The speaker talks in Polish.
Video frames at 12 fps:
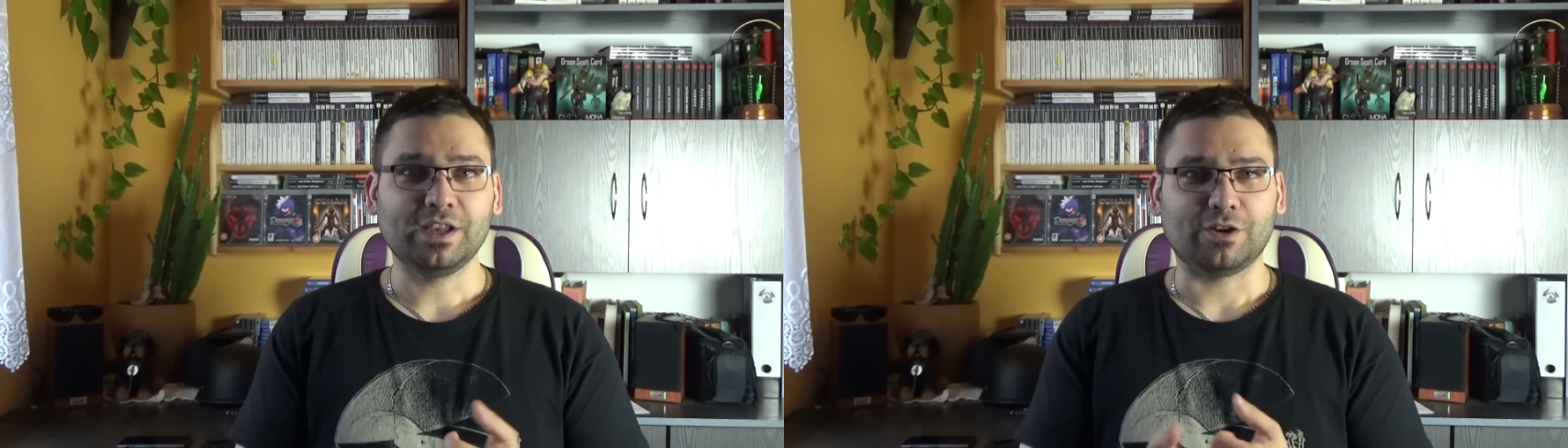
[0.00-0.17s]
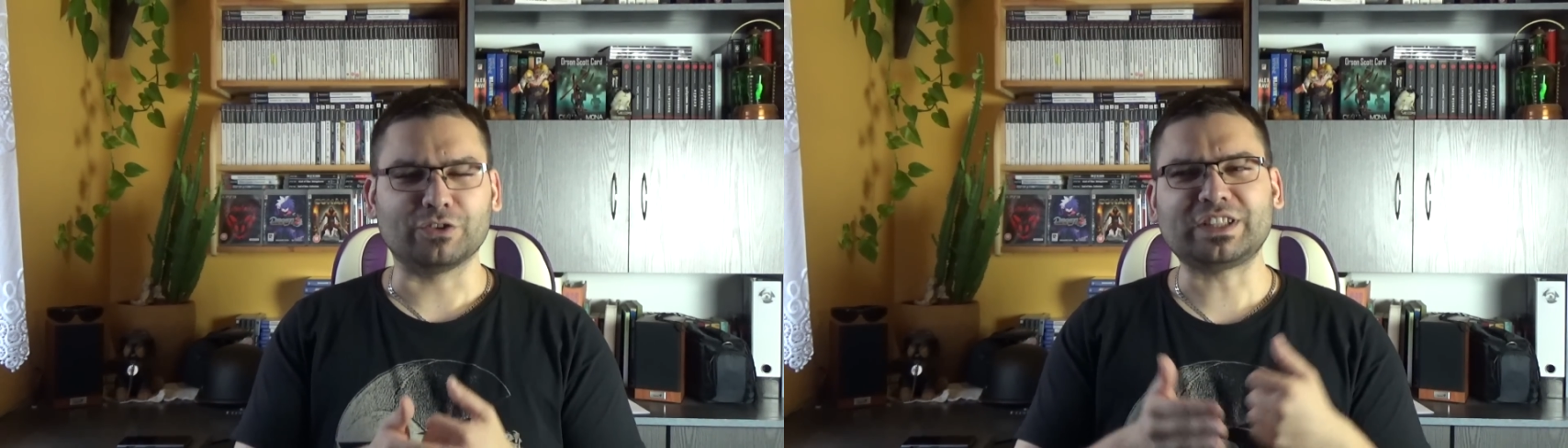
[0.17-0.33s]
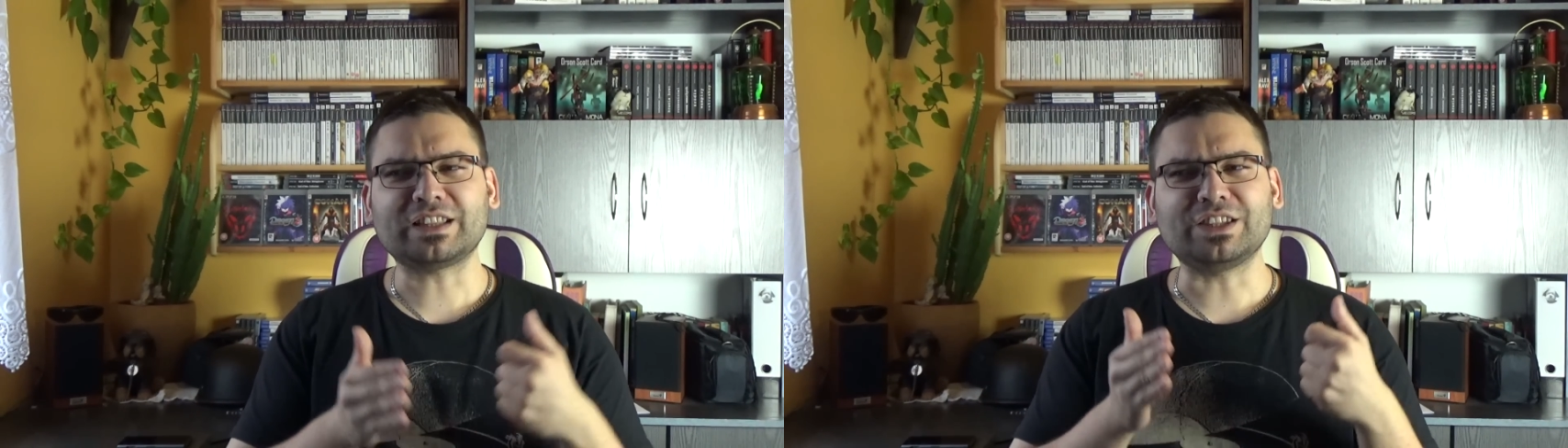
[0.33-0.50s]

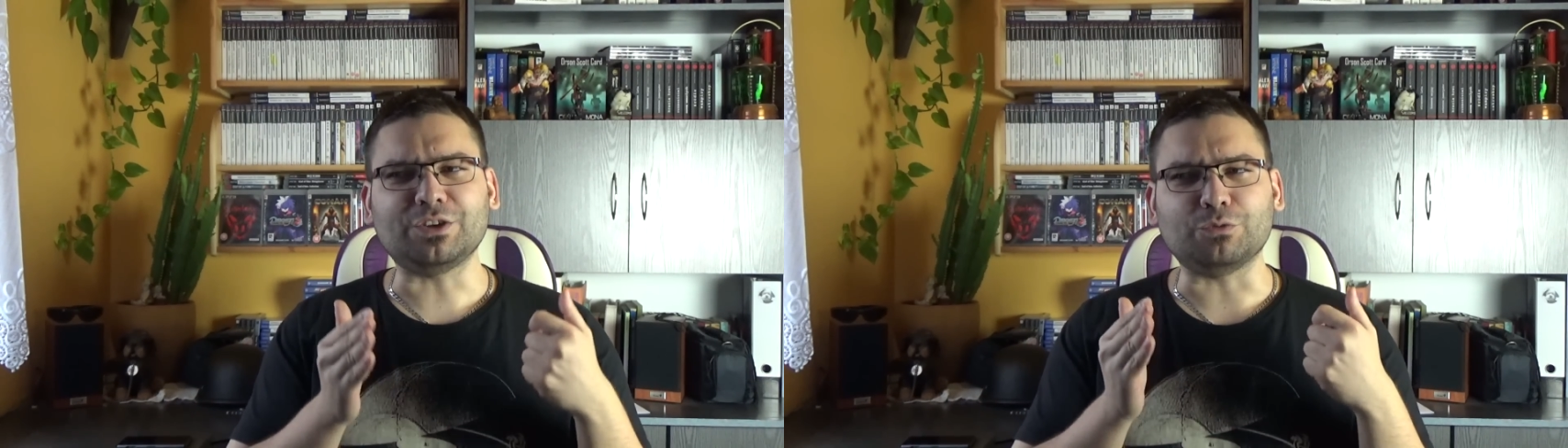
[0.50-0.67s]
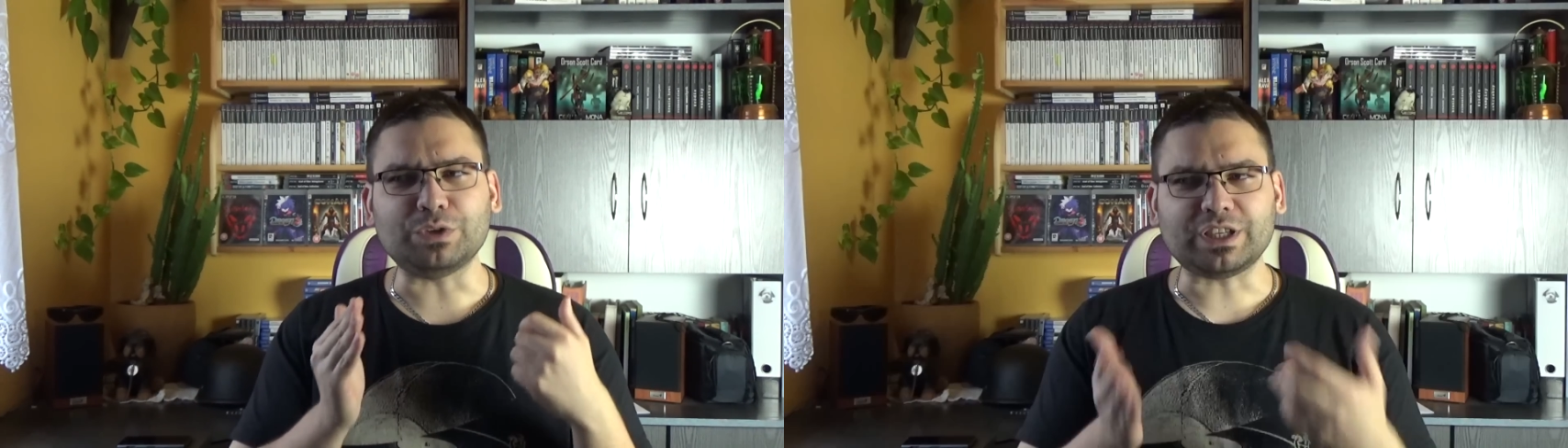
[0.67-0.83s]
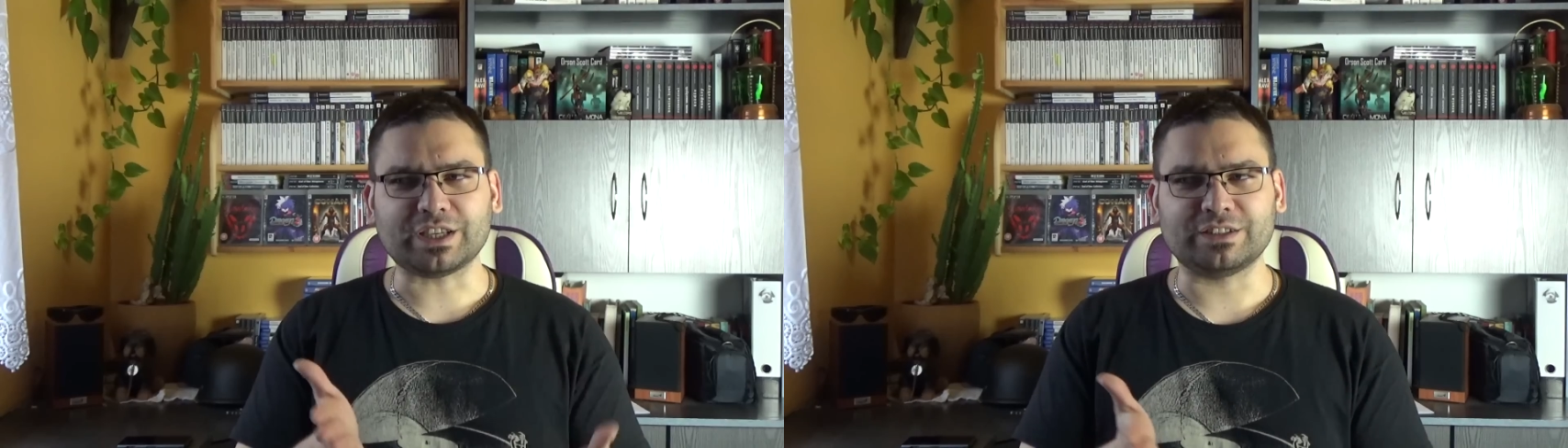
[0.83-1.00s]
Ostatni
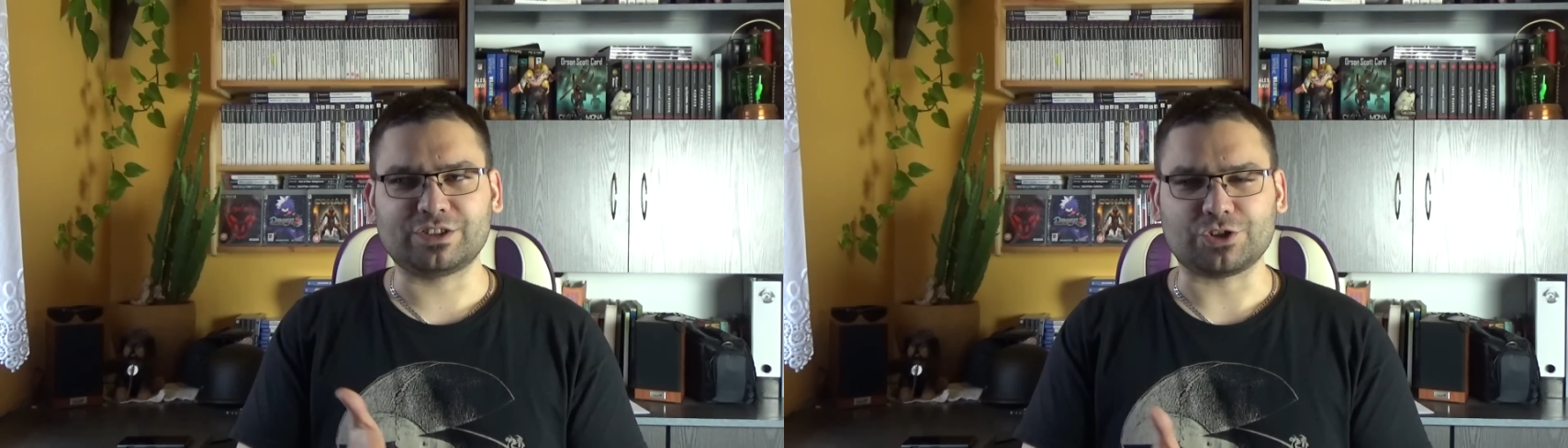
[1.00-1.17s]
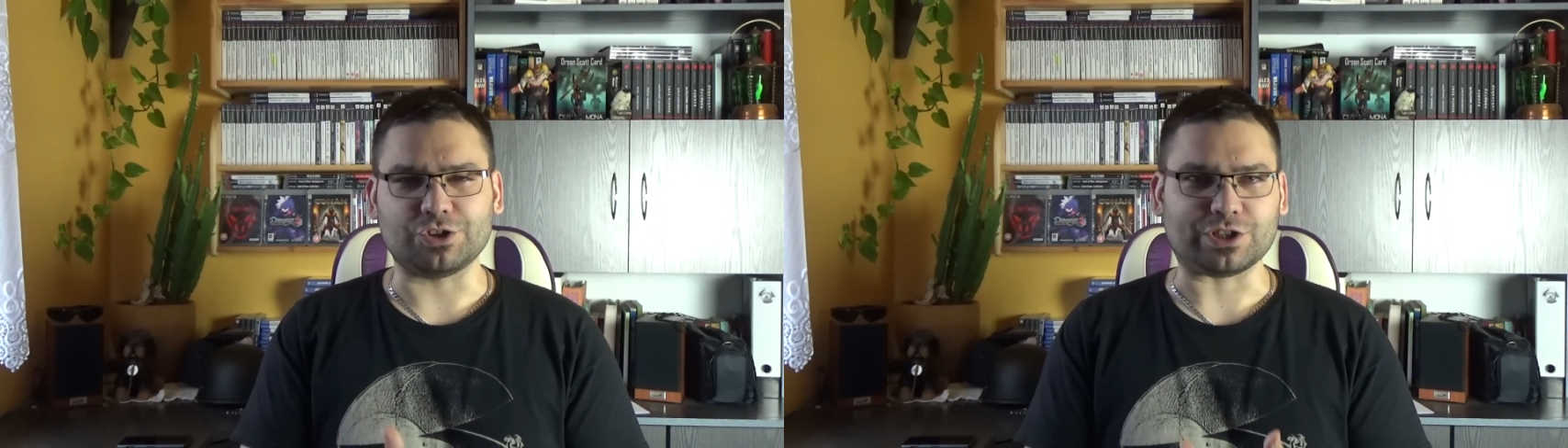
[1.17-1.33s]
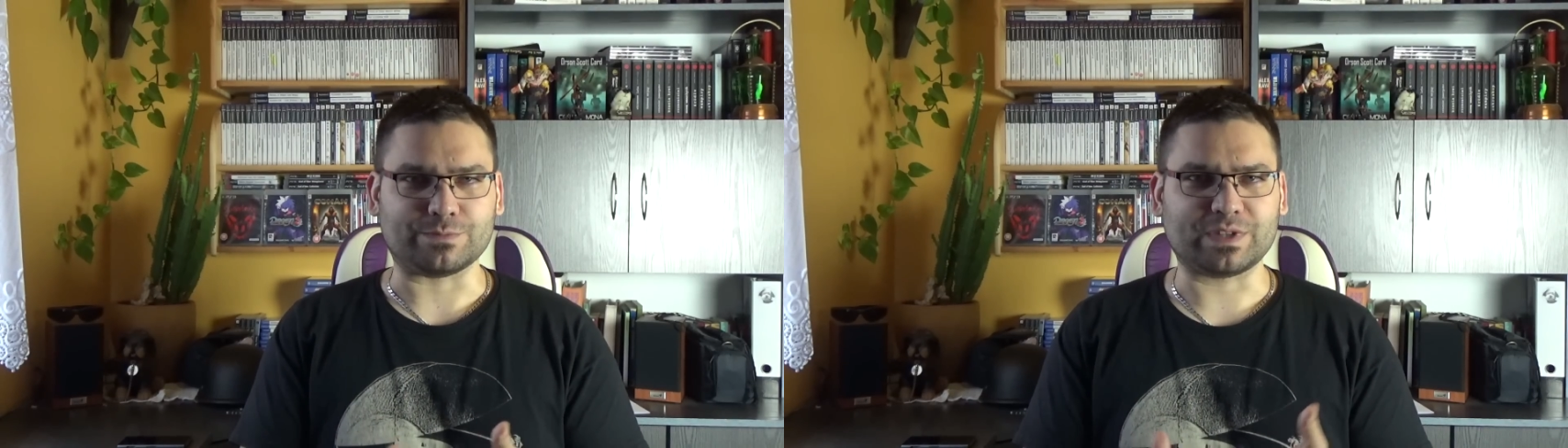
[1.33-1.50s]
weekend,
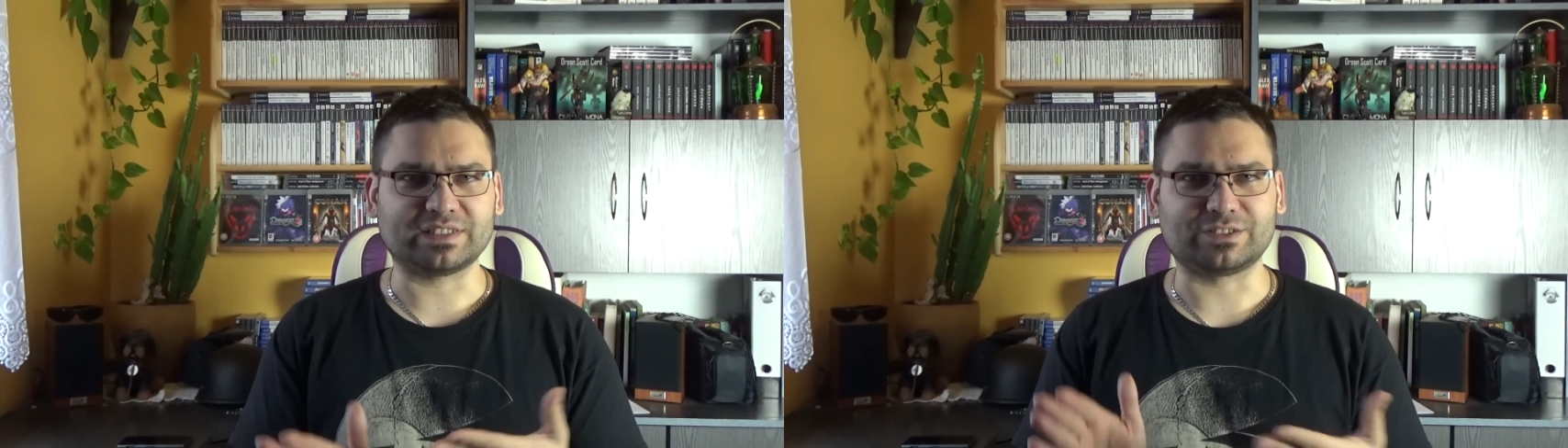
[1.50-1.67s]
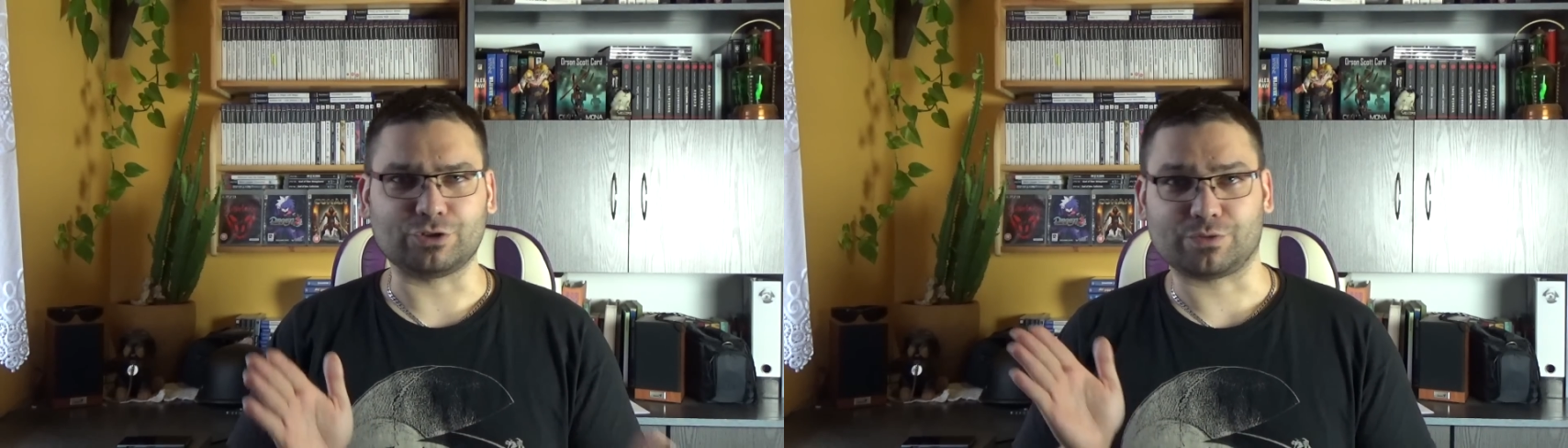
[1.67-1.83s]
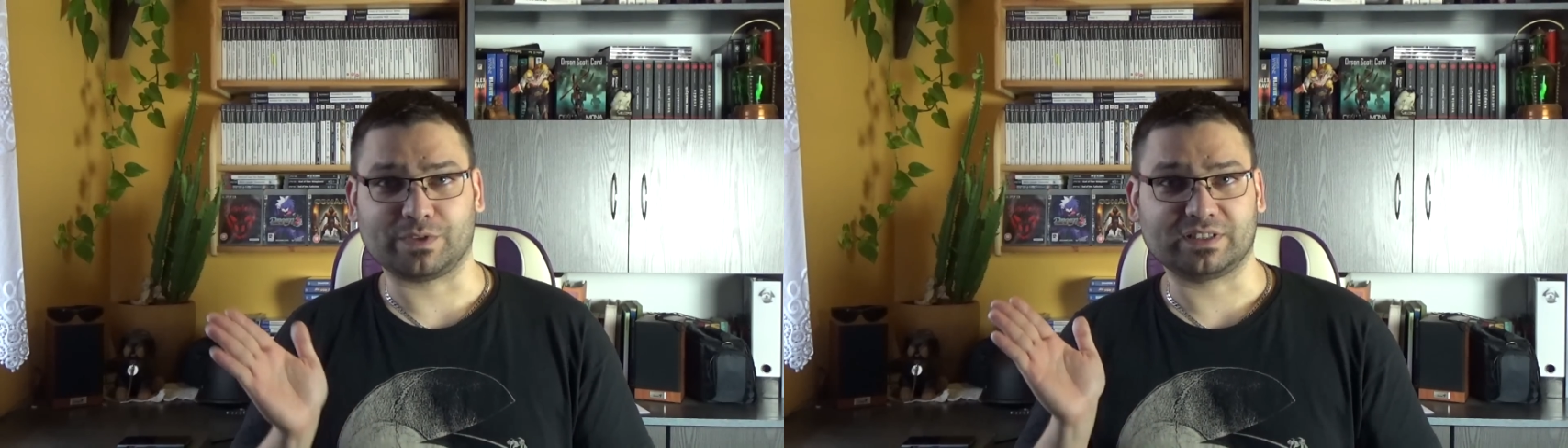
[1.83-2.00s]
czyli
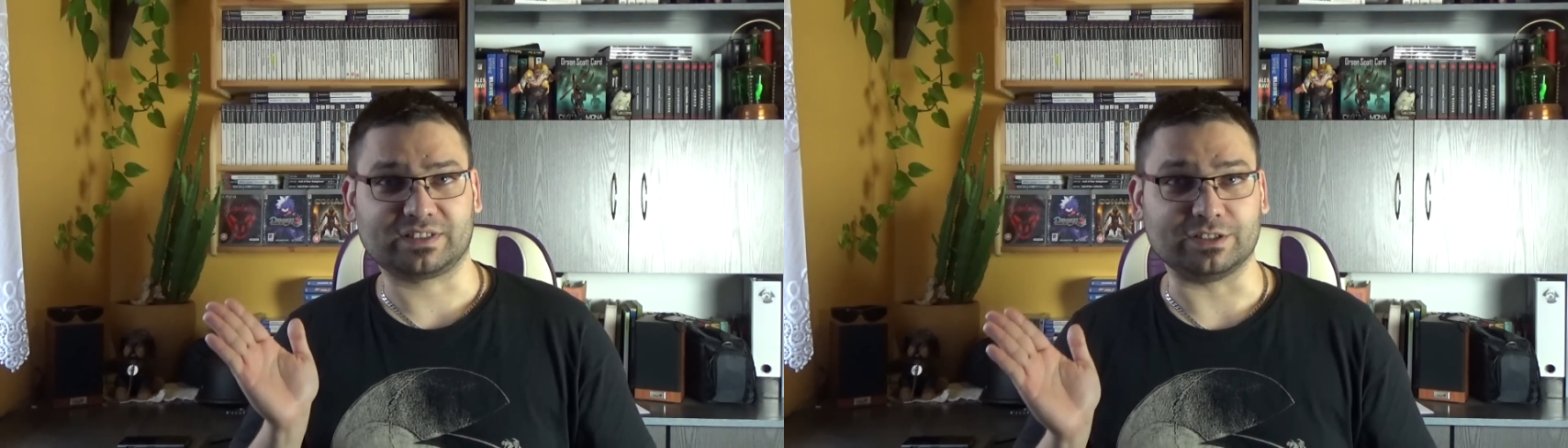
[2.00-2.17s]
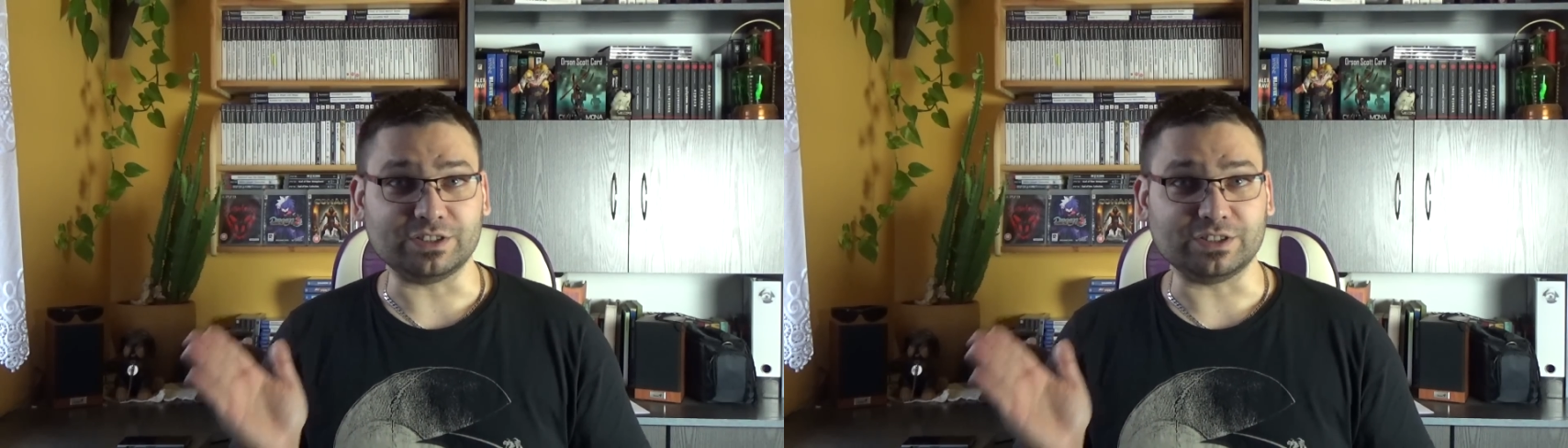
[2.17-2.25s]
17-18